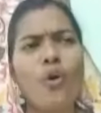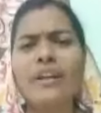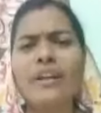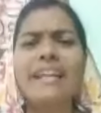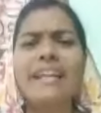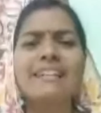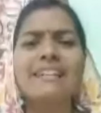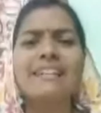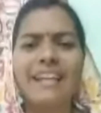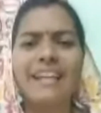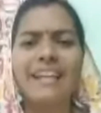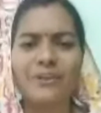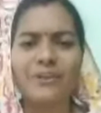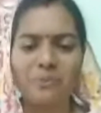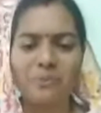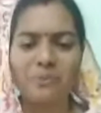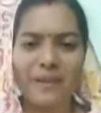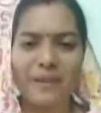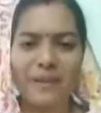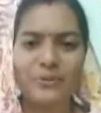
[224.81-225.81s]
অনেকটাই
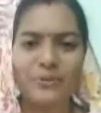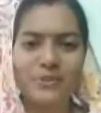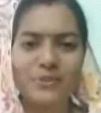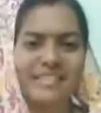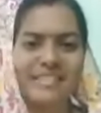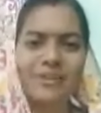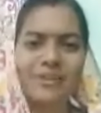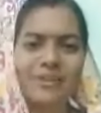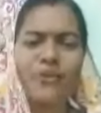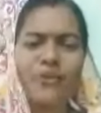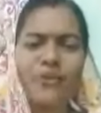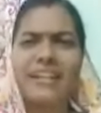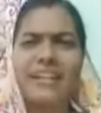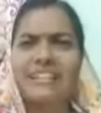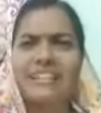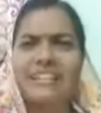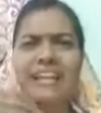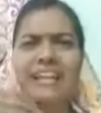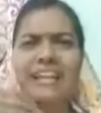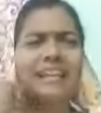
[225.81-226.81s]
কম্পেয়ার করেছি
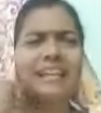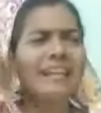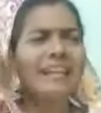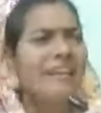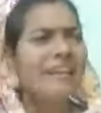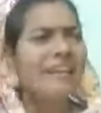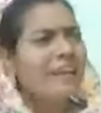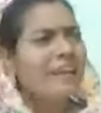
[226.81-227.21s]
অনেকটাই